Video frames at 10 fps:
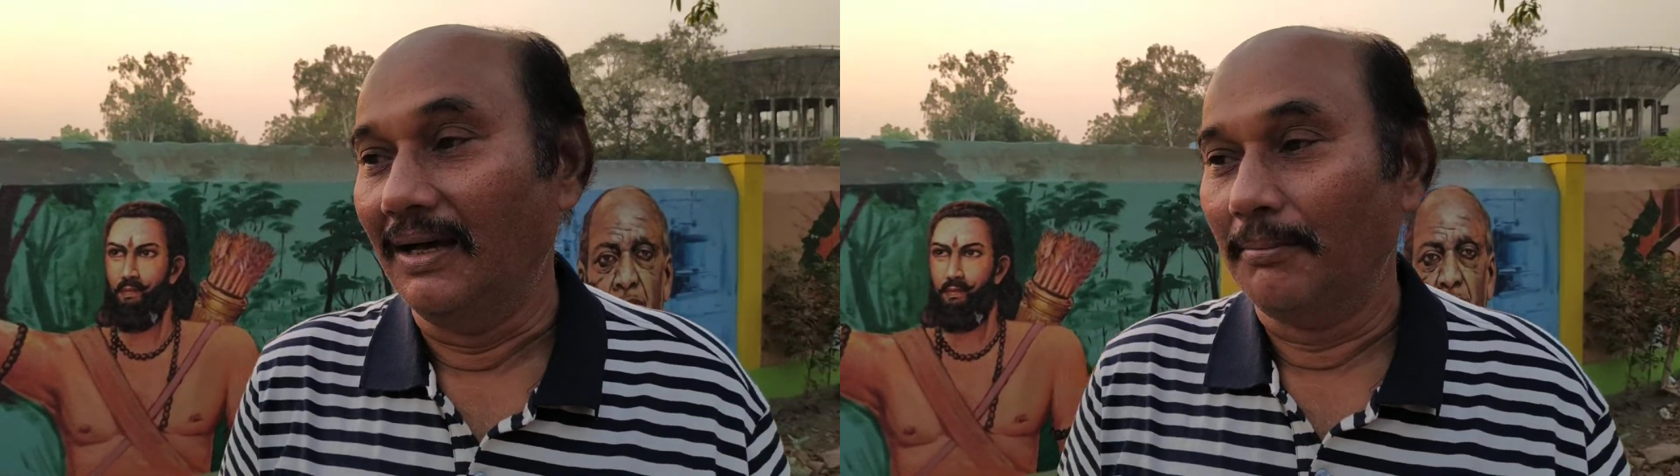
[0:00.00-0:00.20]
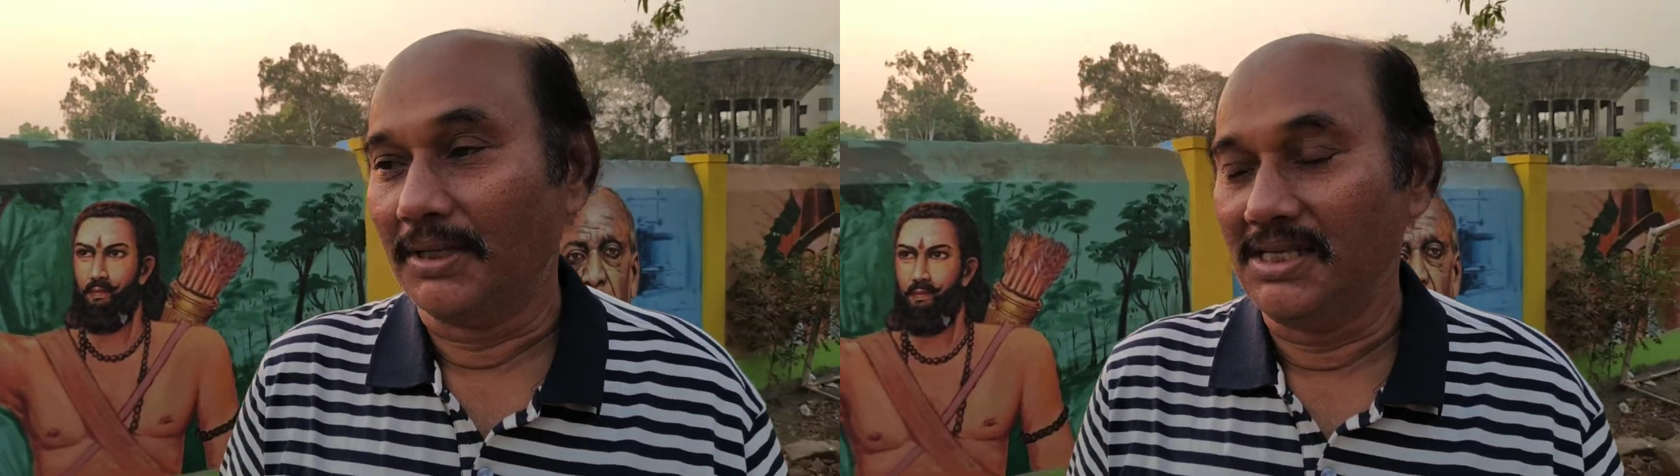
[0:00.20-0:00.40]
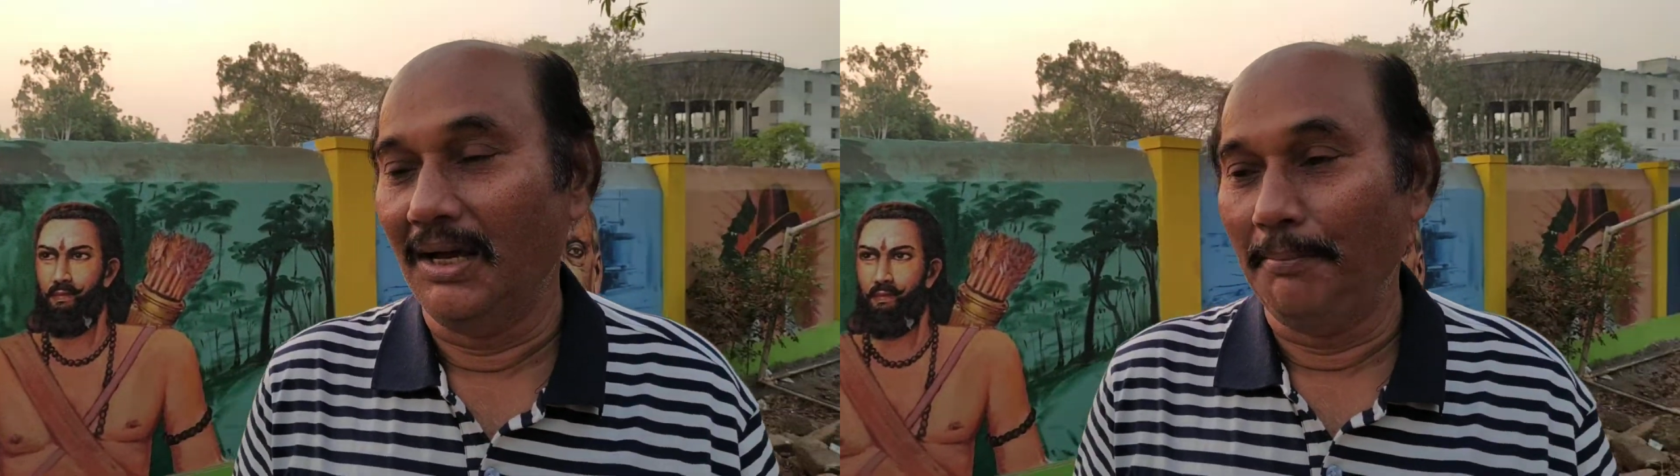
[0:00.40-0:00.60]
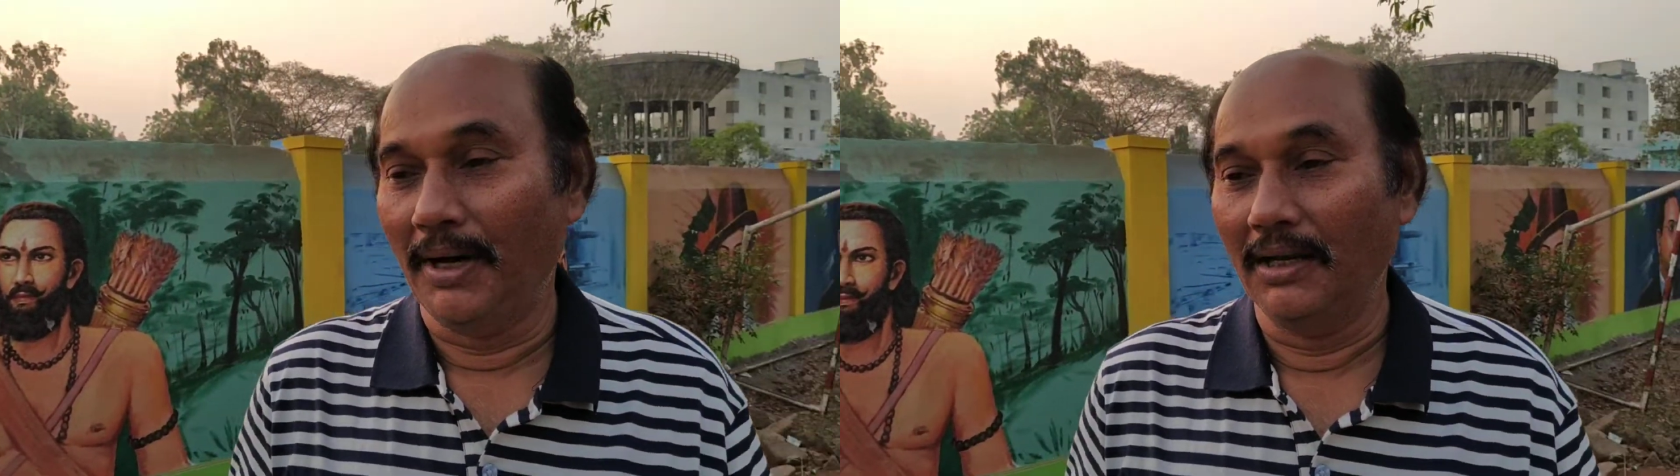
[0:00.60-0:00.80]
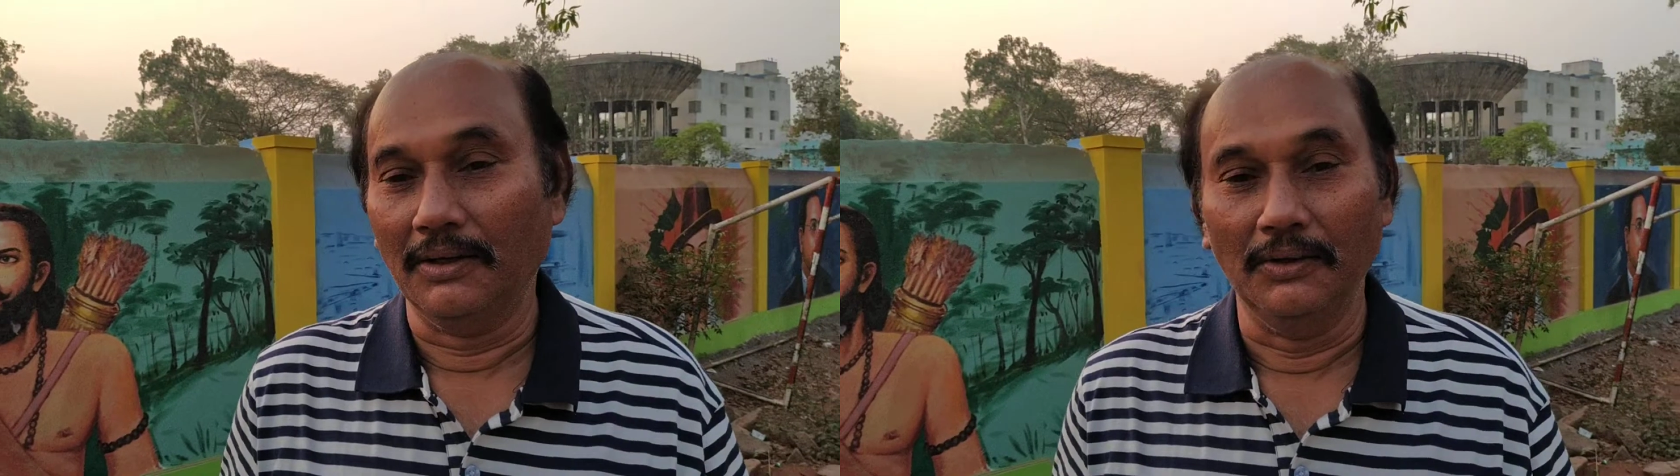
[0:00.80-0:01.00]

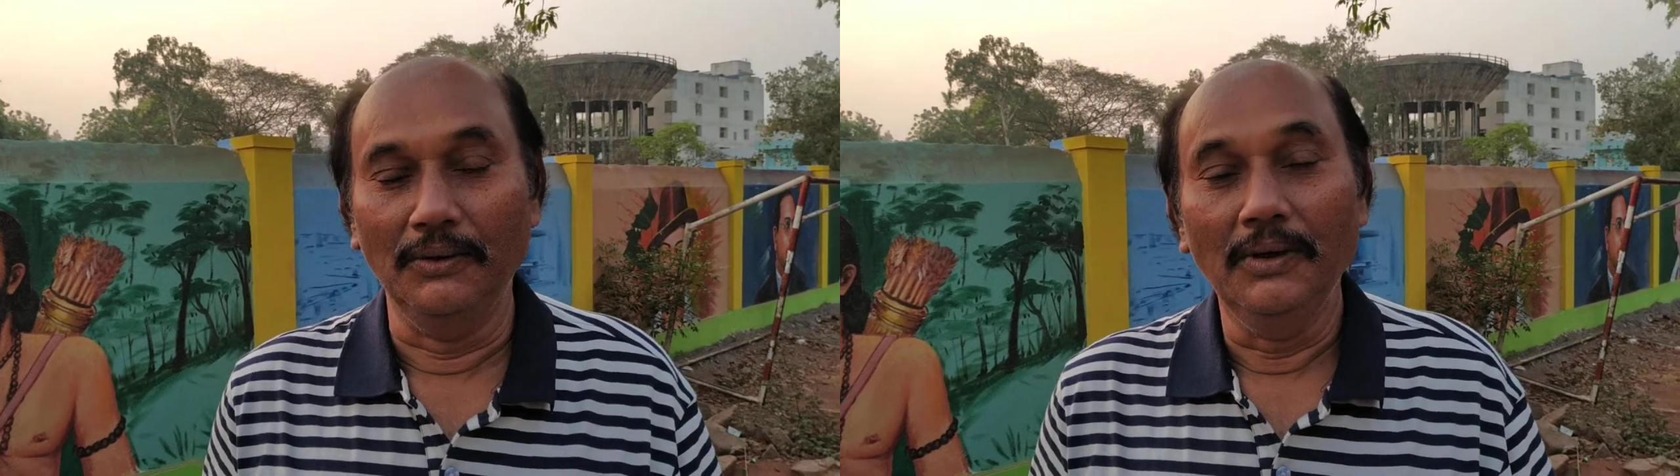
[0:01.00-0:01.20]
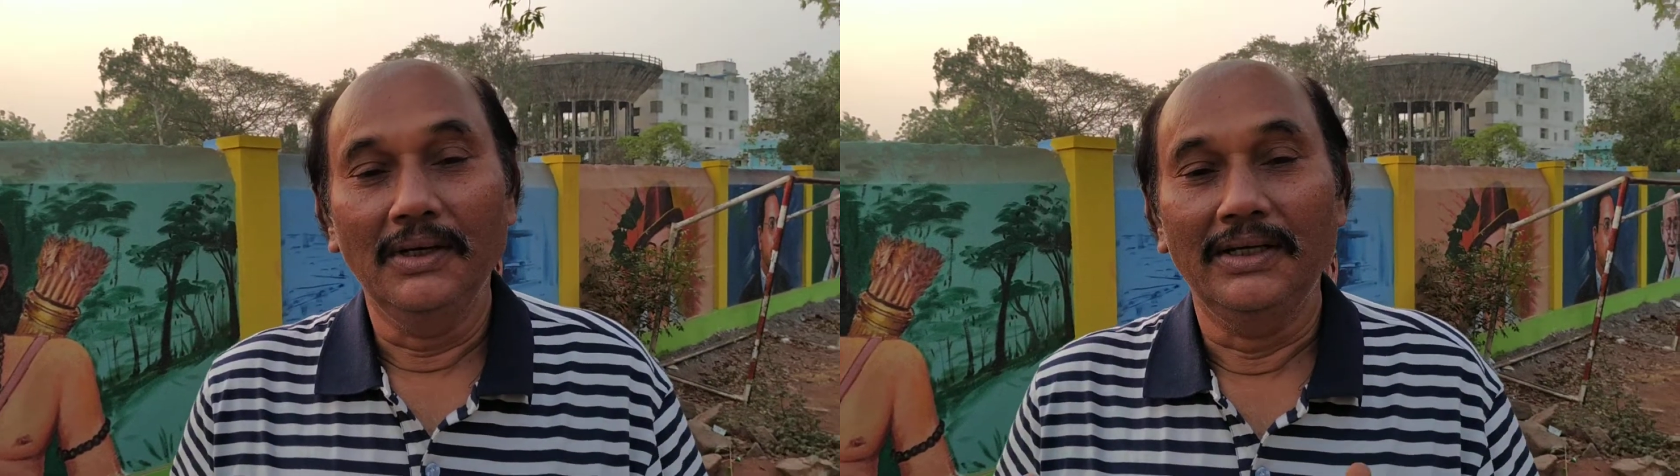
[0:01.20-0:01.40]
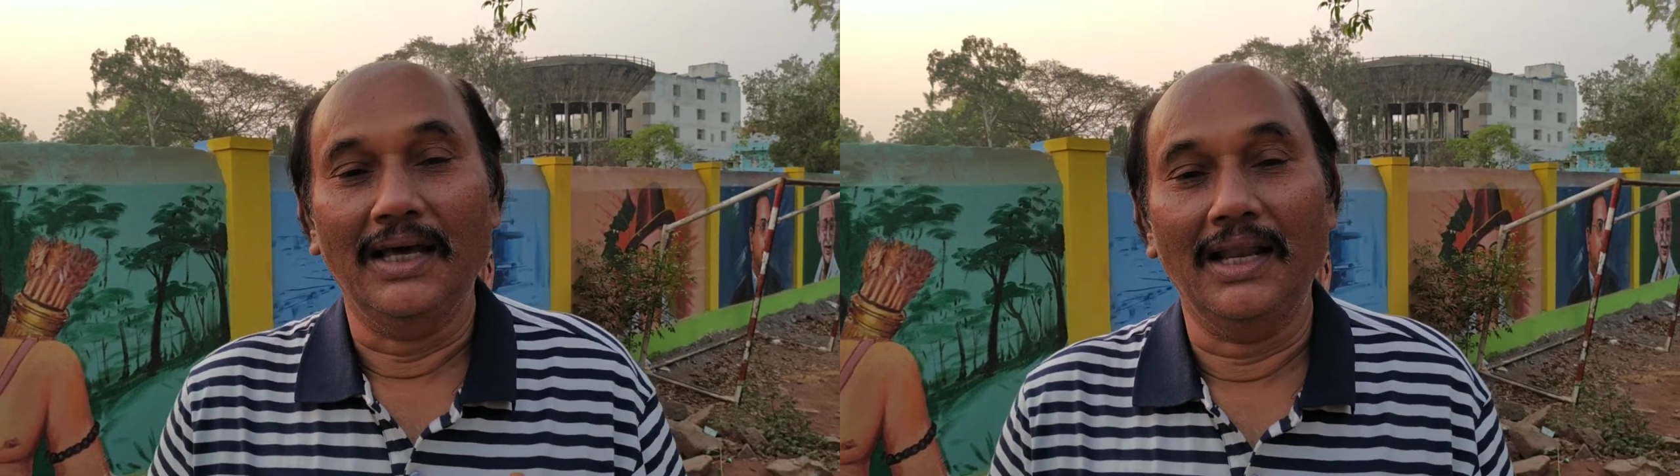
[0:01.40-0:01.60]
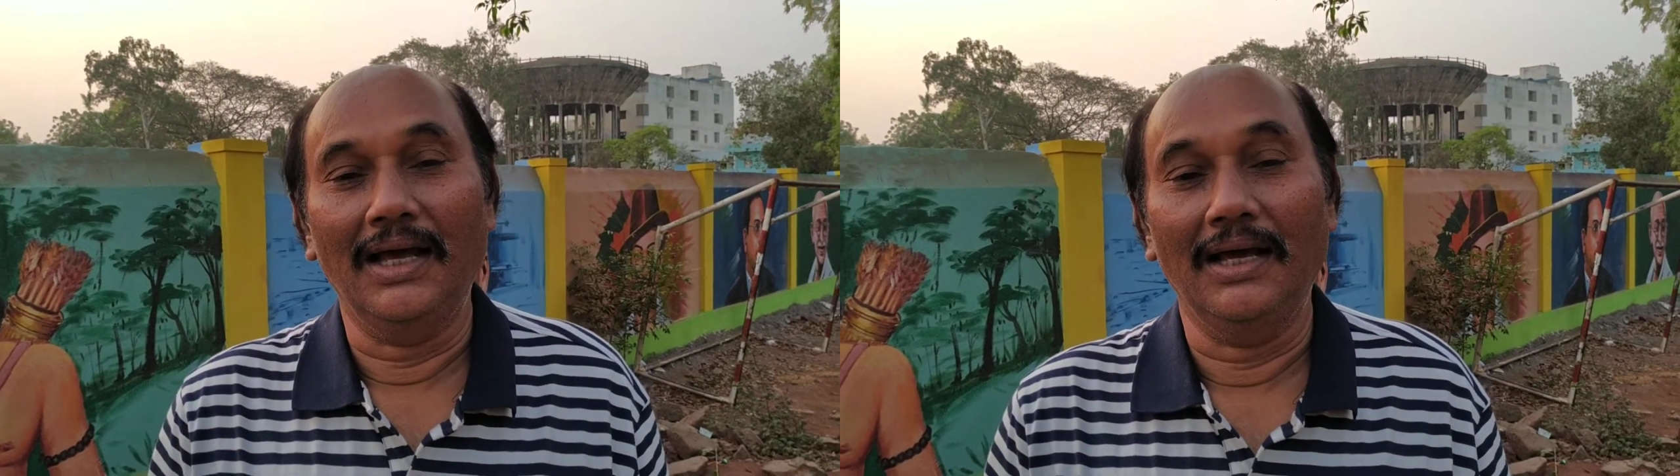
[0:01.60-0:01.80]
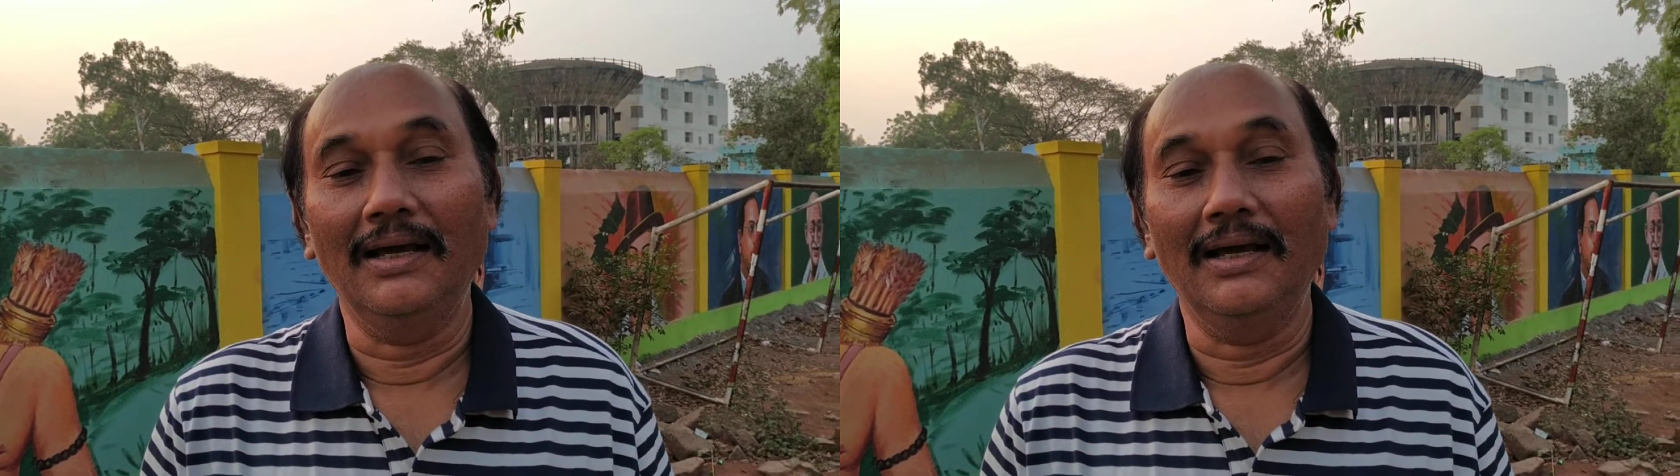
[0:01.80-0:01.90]
ప్రజాపాలకులు ఎలా